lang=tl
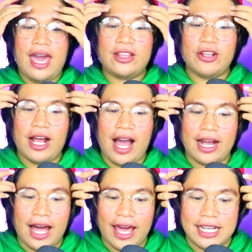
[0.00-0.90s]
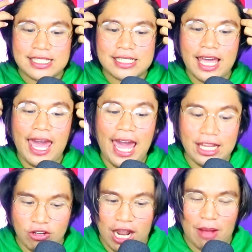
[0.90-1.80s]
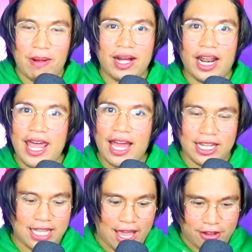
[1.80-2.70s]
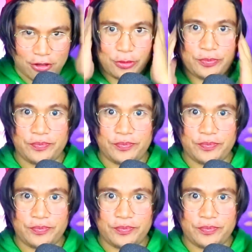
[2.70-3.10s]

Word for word: Eto na nga guys. Eto na, magre-react na tayo.